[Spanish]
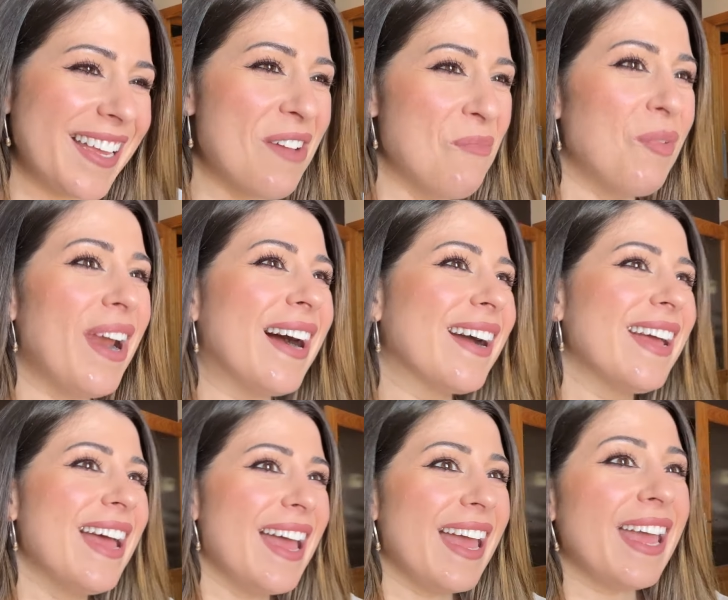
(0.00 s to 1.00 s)
y en plan
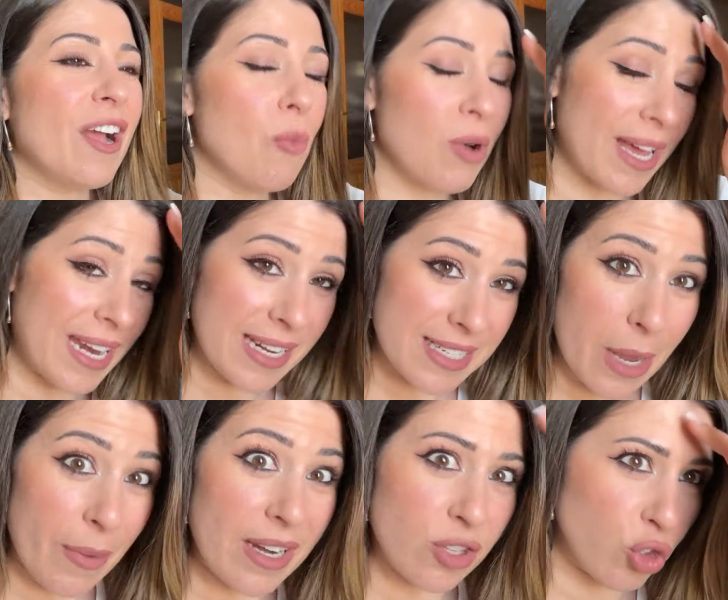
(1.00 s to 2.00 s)
eh, como querer
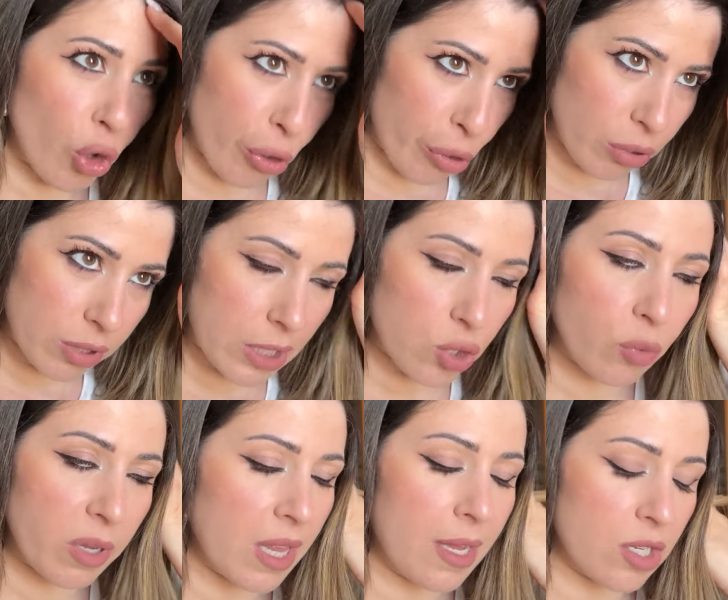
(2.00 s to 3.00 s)
saber todo de su
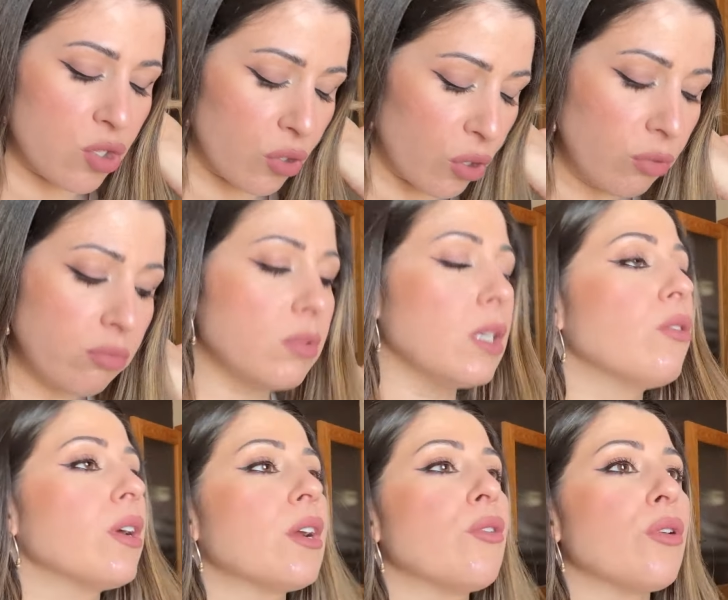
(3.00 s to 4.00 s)
vida, eso no, tengo
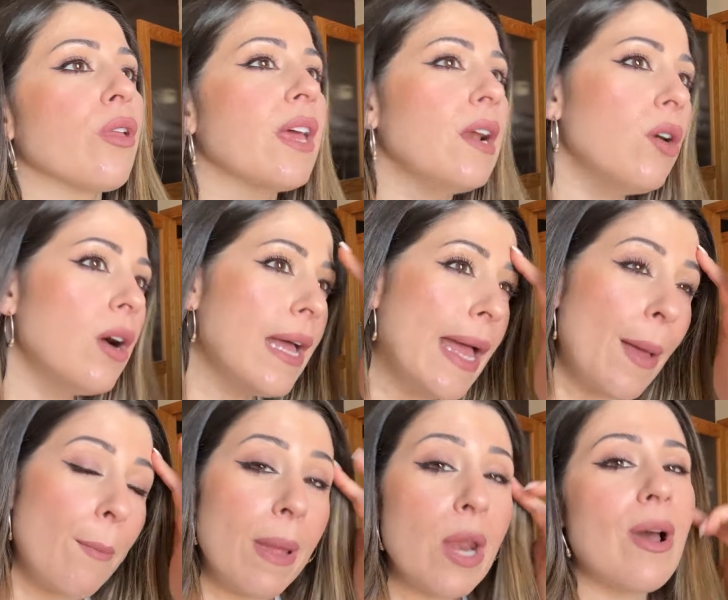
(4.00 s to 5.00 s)
que reconocerlo,
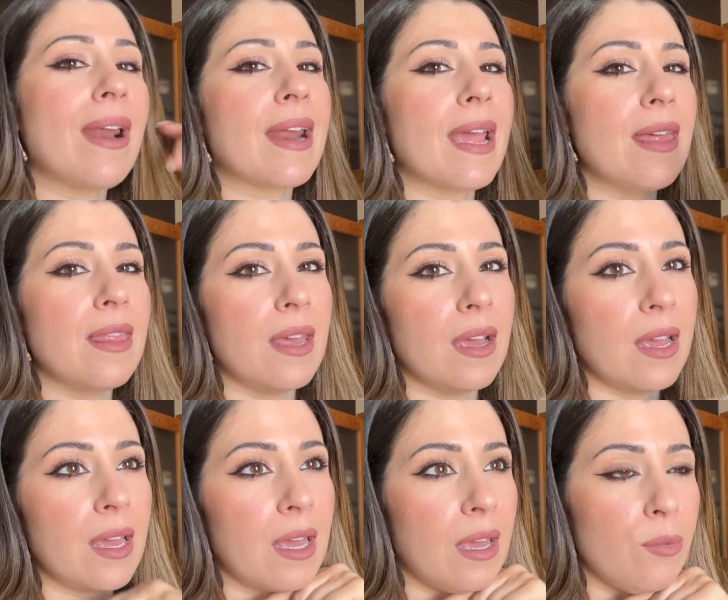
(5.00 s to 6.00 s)
pero a raíz de
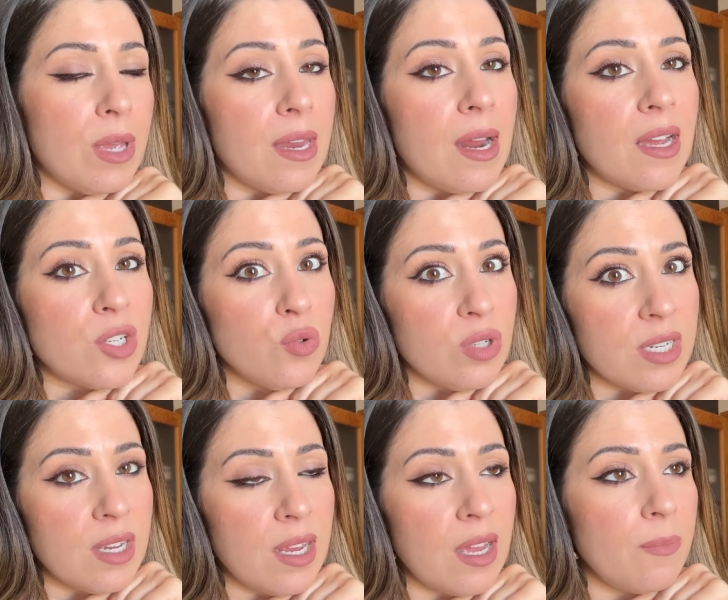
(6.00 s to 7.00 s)
que viera su
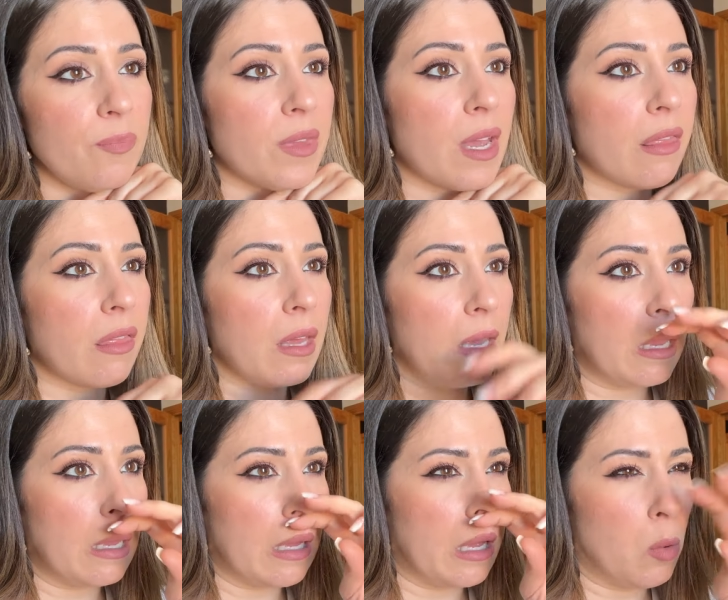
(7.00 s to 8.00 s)
serie
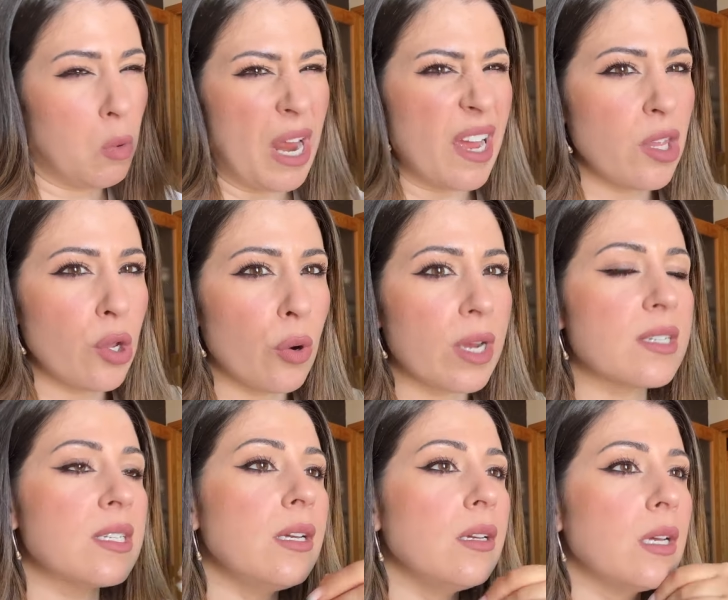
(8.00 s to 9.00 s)
hace un año o
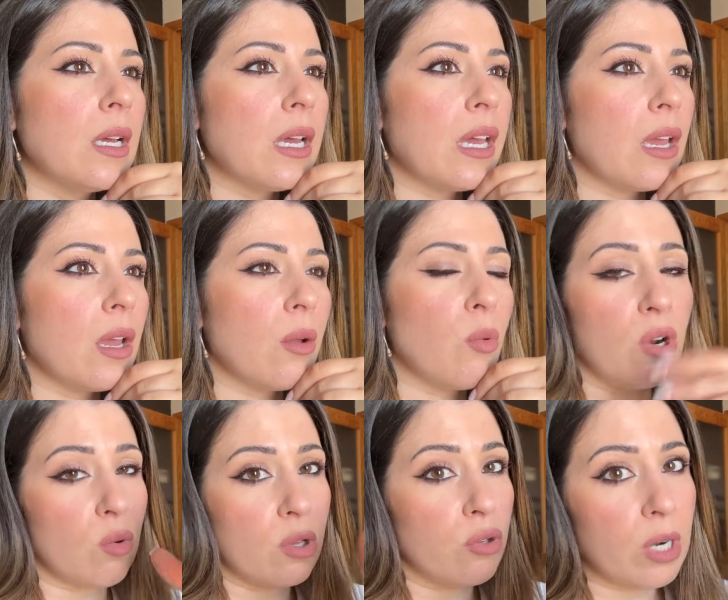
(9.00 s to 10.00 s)
así, eh,
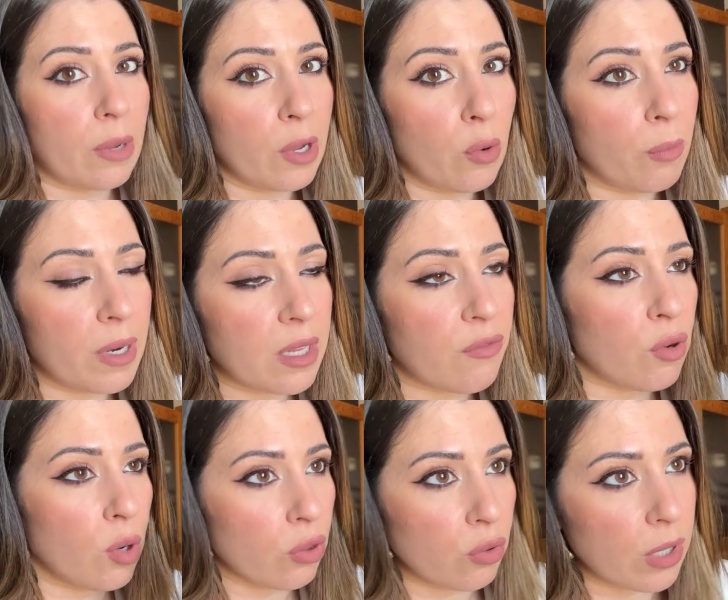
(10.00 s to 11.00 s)
bueno, cuando la vi completa fue
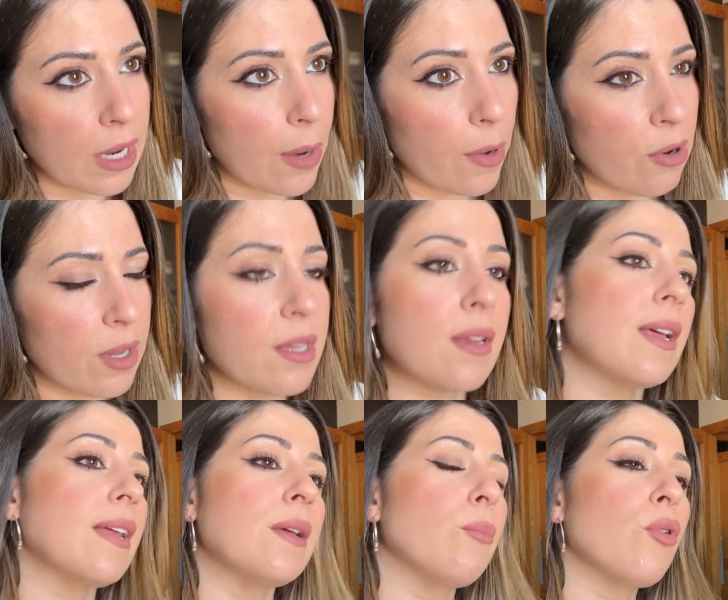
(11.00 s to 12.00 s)
cuando acabaron la
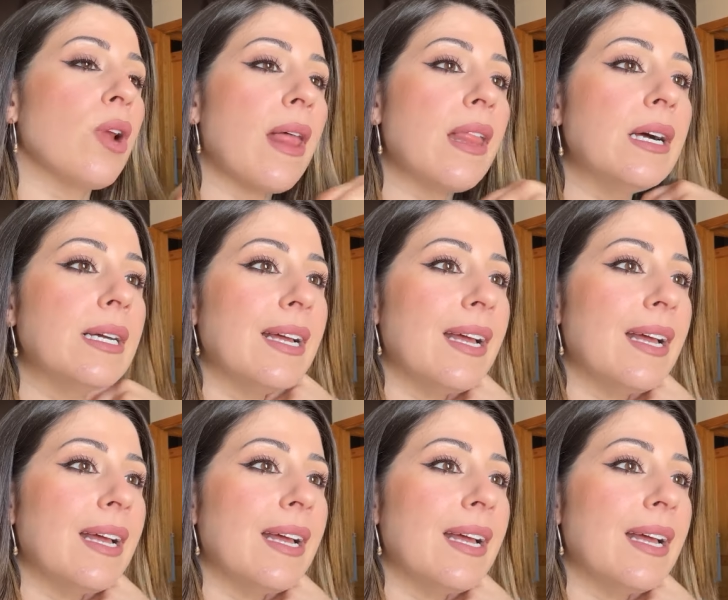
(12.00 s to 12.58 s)
tercera temporada,